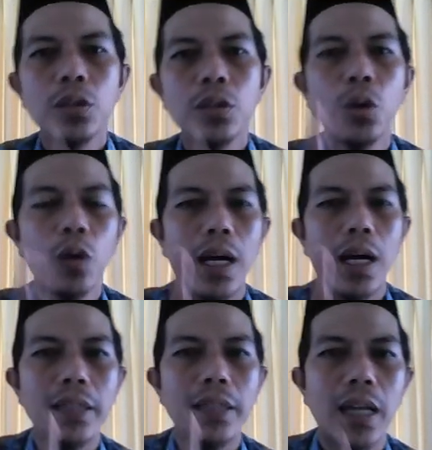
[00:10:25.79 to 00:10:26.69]

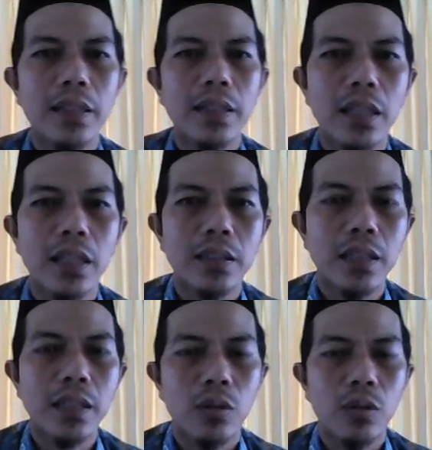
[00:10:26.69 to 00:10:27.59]
doa yang tidak
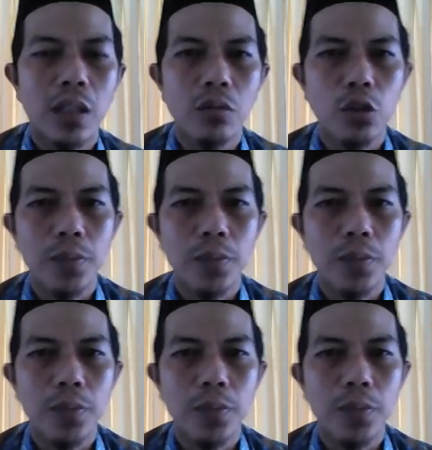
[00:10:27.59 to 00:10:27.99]
didengar oleh Allah